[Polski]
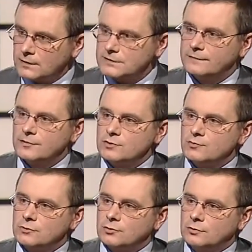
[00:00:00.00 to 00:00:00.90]
jest w
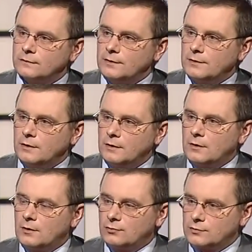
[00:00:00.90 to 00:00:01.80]
fazie przygotowań,
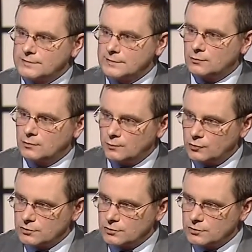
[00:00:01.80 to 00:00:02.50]
który znajduje